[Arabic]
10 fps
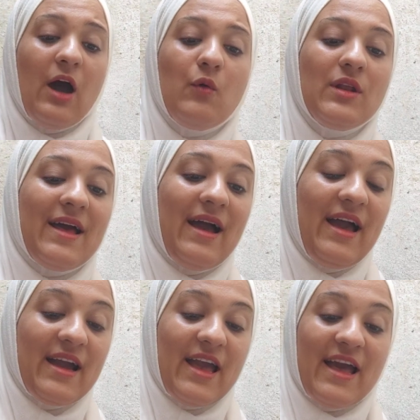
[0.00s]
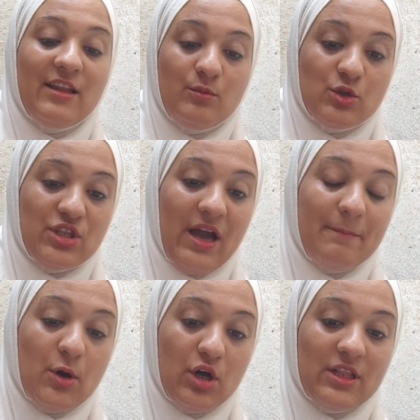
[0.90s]
أول حاجة قال
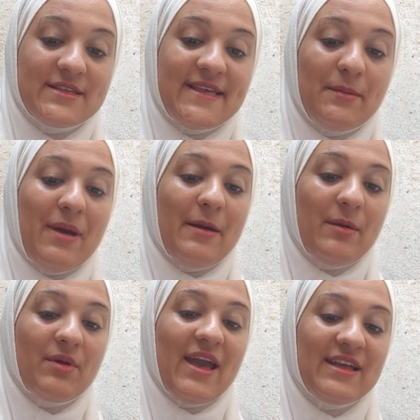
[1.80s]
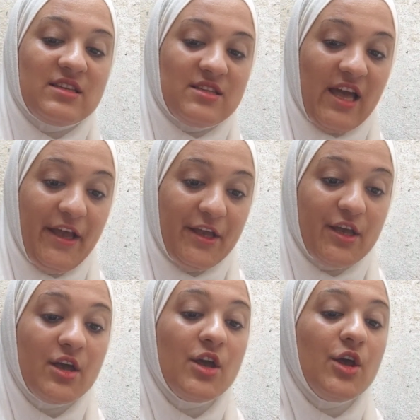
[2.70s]
المتهم بقتل سلمى أمام جهات
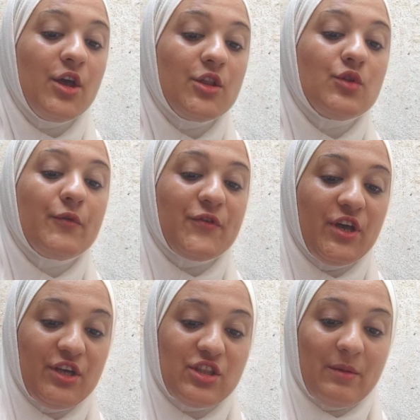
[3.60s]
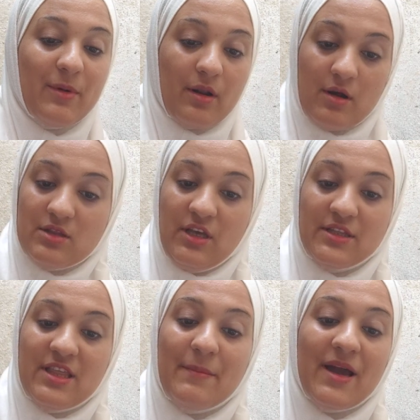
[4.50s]
التحقيق إنه في إحدى المرات
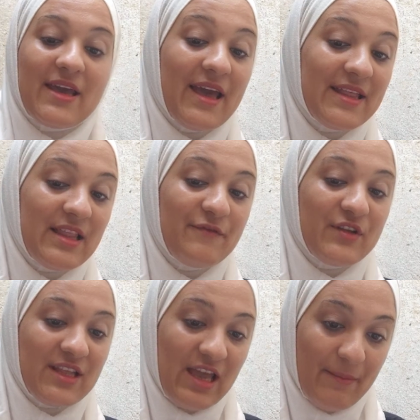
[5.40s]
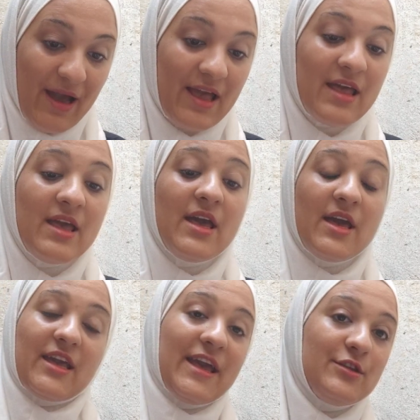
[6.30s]
عندما كان في الجامعة
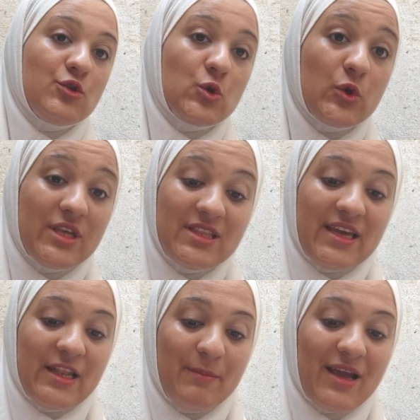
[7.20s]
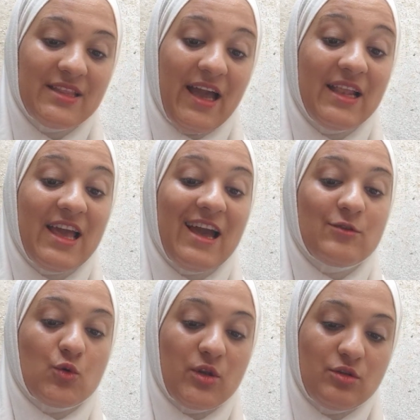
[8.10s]
كانت تريد المجني عليها
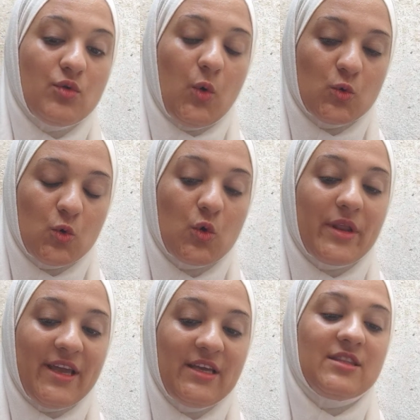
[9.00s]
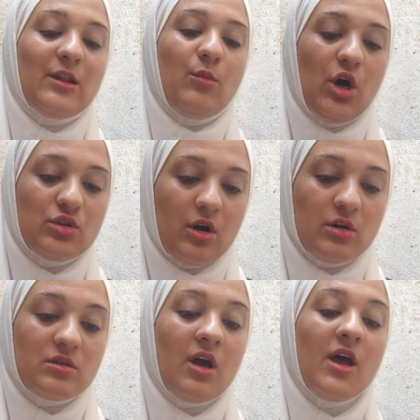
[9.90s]
تريد حضور إحدى
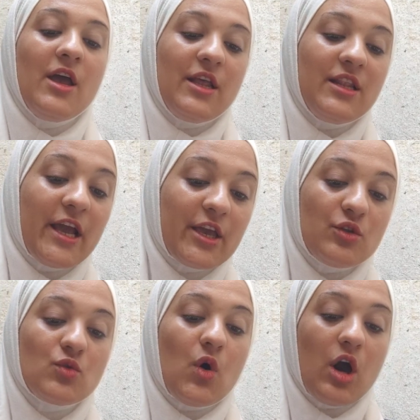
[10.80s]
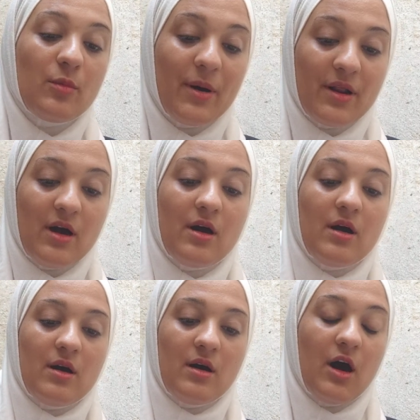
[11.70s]
المحاضرات لكنه
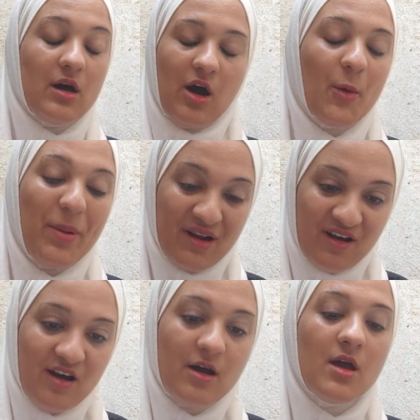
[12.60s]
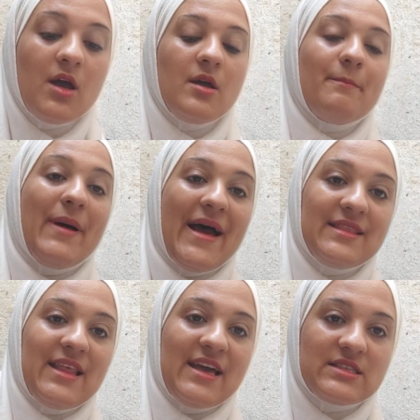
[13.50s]
أجبرها أخبرها
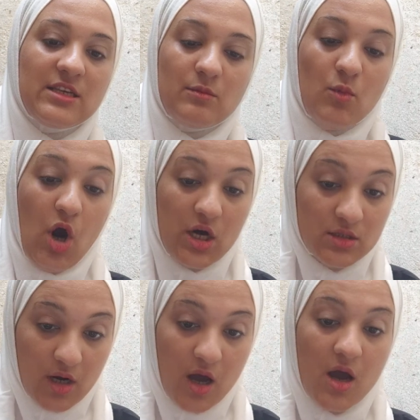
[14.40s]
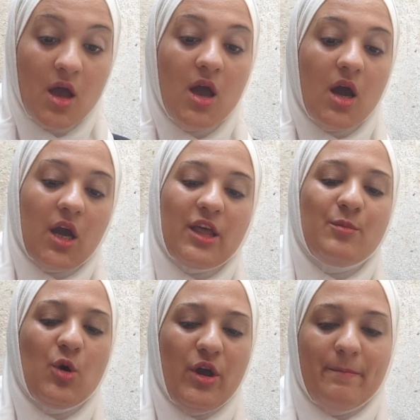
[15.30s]
بأن هذه المحاضرة غير
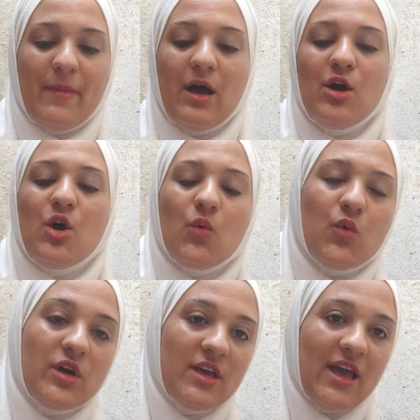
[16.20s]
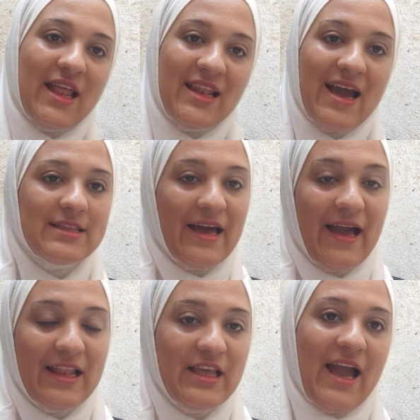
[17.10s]
مهمة وقال لها
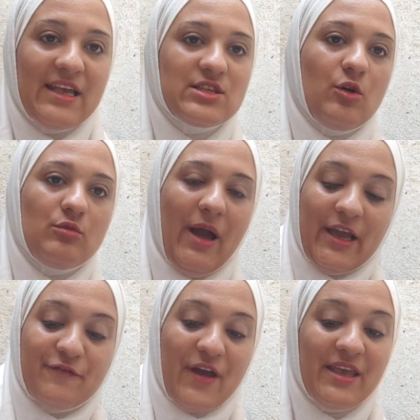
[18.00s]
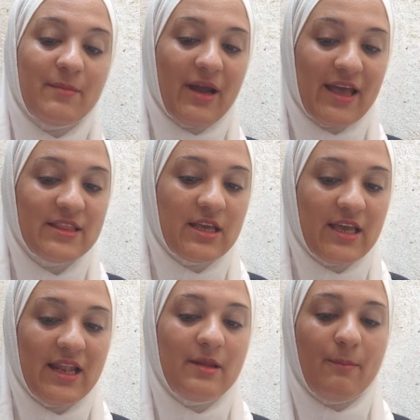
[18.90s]
تعالي عايزة أقعد معاكي في أي مكان
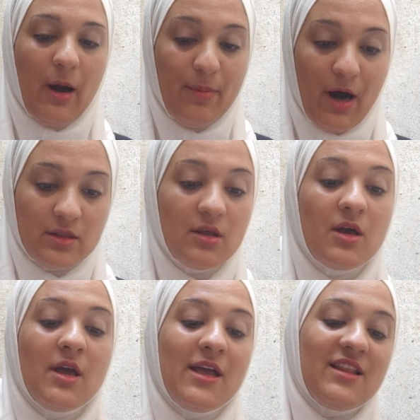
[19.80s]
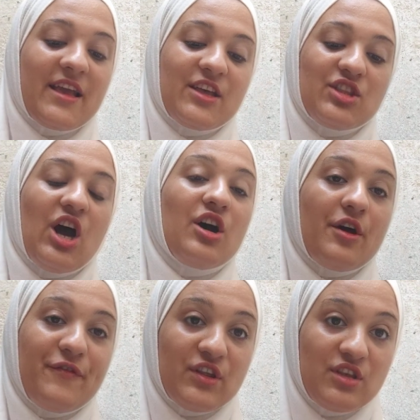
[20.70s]
نتكلم مع بعض لكنها
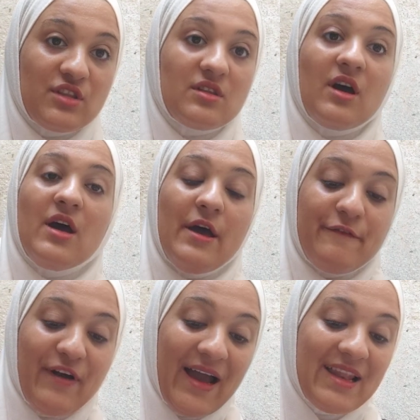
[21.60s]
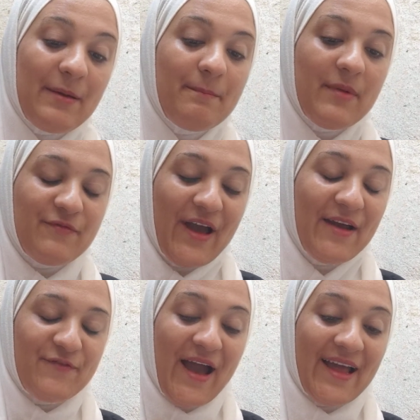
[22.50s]
رفضت فعلم
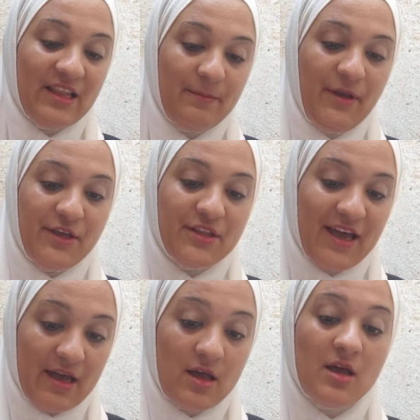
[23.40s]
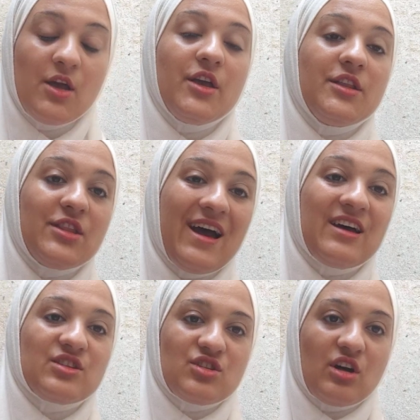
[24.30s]
فعلم حينها
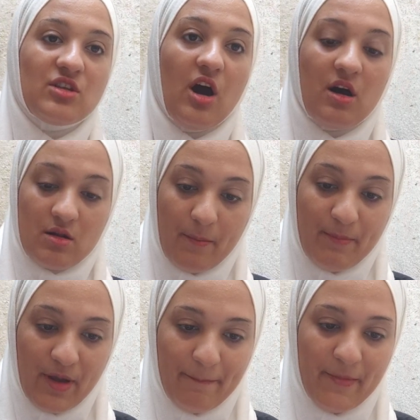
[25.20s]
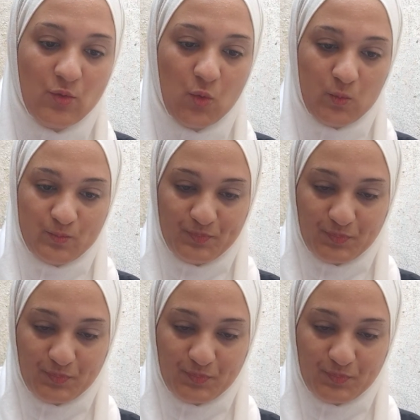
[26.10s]
أنها تتهرب منه